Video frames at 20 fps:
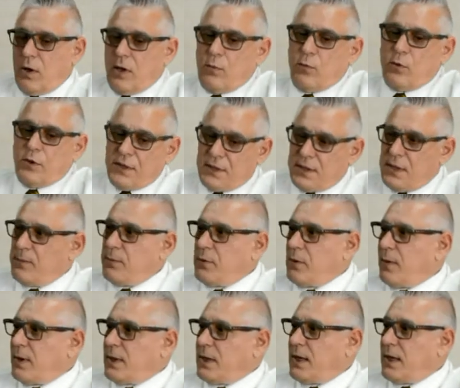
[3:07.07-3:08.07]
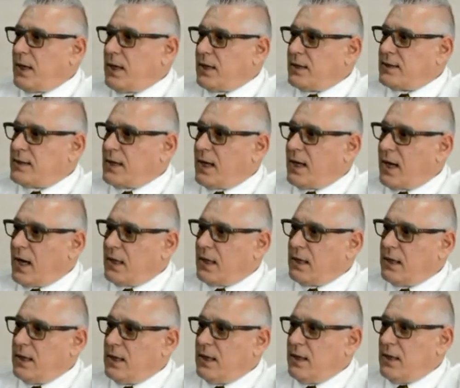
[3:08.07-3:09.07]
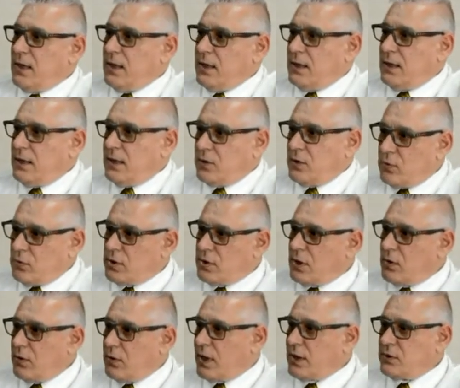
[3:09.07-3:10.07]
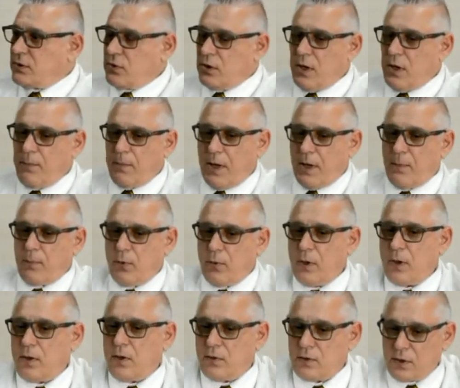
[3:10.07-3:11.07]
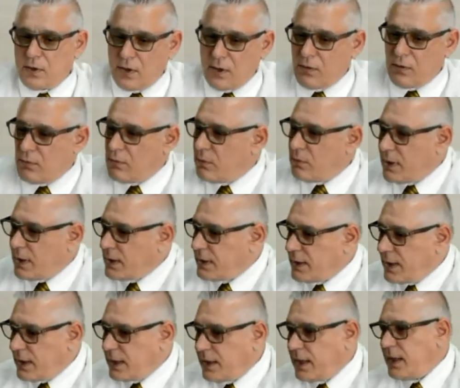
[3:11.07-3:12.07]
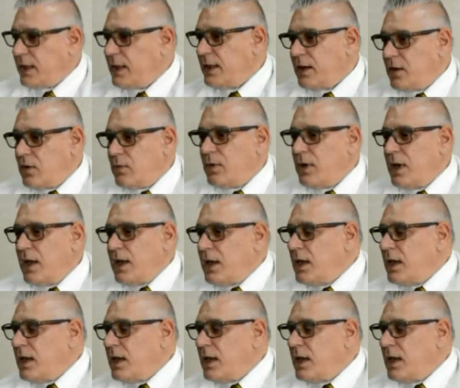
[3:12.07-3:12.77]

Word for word: o el municipio va a tener que sacar de sus erogaciones para poder conseguirle un lugar a esta gente.